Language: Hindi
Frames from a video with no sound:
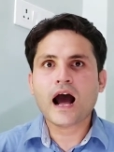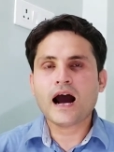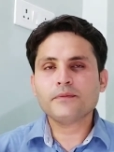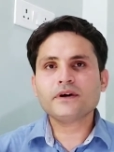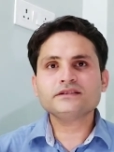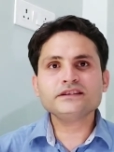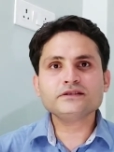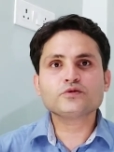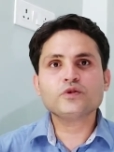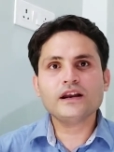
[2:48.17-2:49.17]
आपका
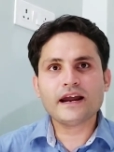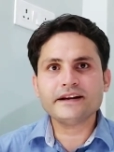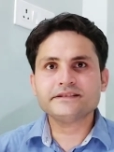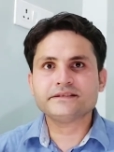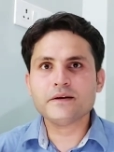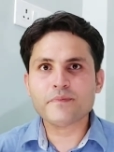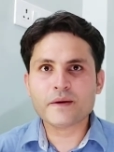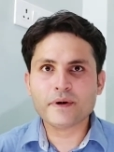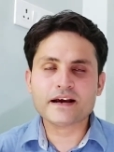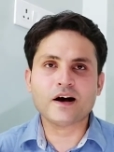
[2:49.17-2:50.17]
जिस गूगल आईडी से
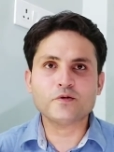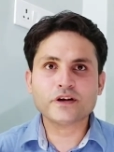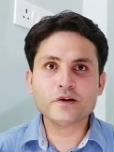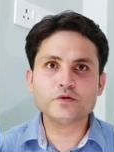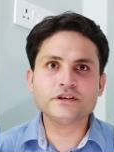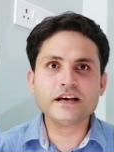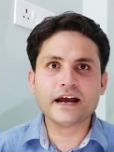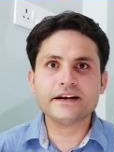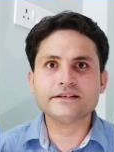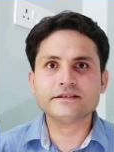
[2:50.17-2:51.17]
पेपल अकाउंट है उसी
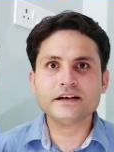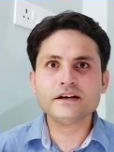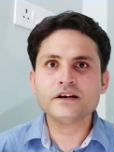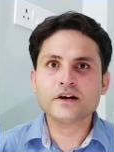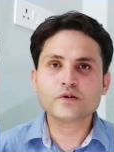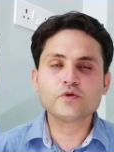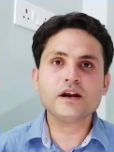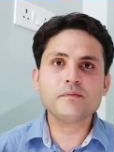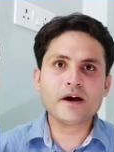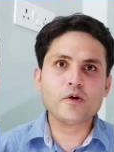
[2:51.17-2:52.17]
आईडी से
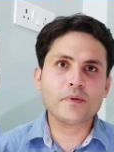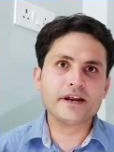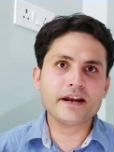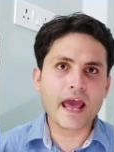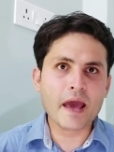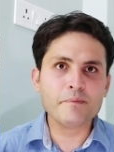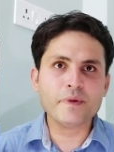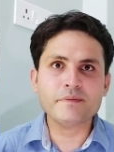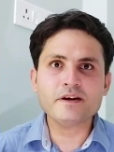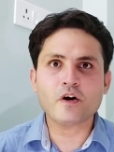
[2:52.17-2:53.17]
गूगल माई ओपिनियन ऐप
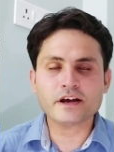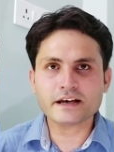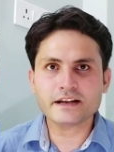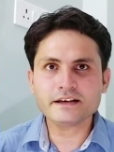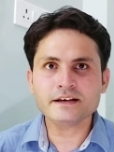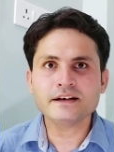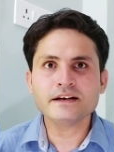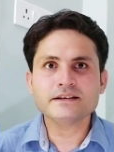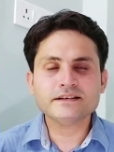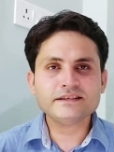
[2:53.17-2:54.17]
में भी लॉगिन करें
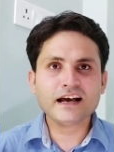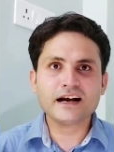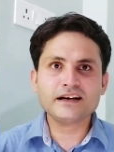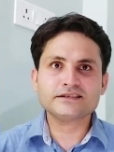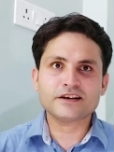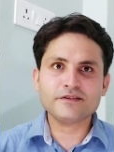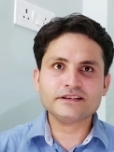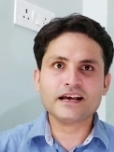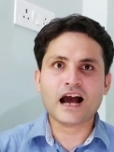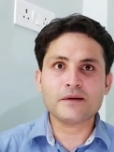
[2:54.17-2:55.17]
जिससे अगर सर्वे
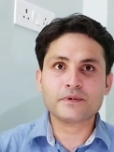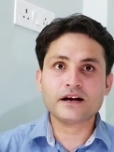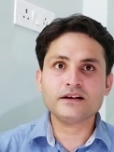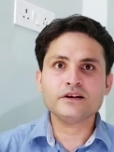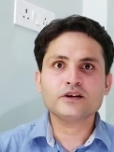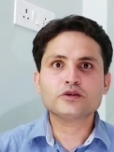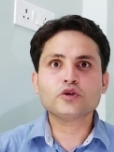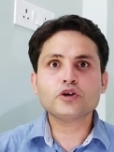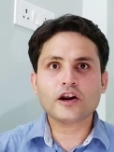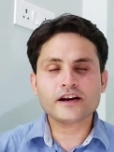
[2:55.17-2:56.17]
से आपका
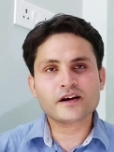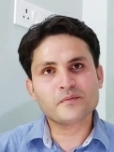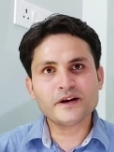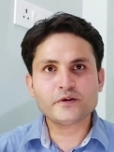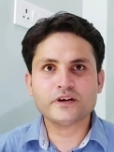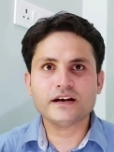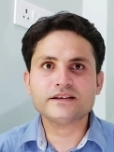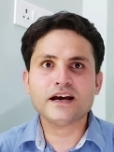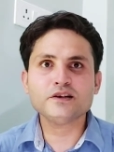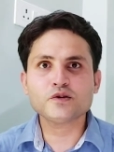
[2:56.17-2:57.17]
दो डॉलर कंप्लीट हो
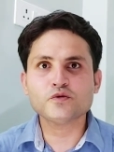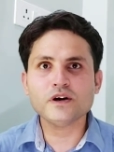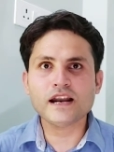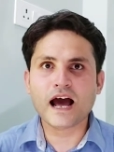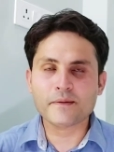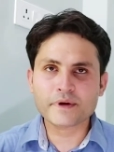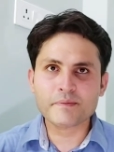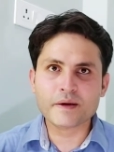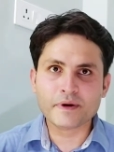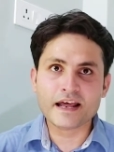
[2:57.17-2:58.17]
जाता है तो गूगल आपके
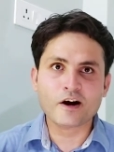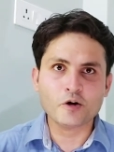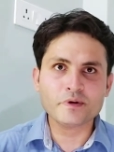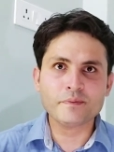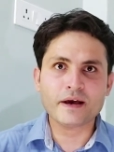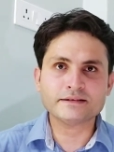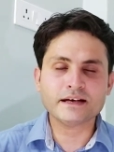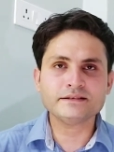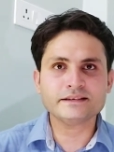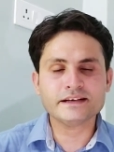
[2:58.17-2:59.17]
पेपल अकाउंट में
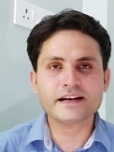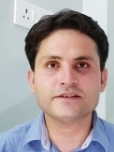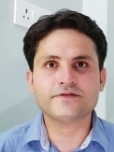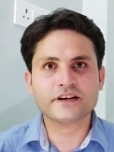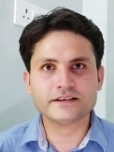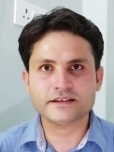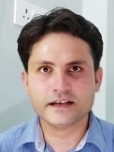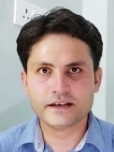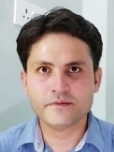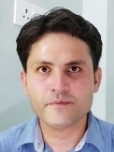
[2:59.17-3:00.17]
पैसा सीधे ट्रांसफर कर
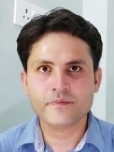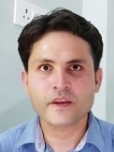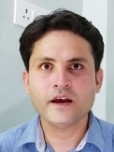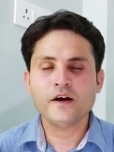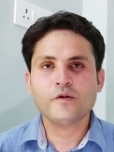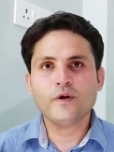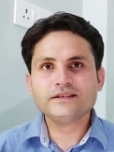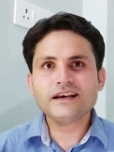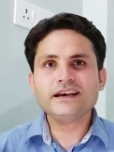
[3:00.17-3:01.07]
सके वैसे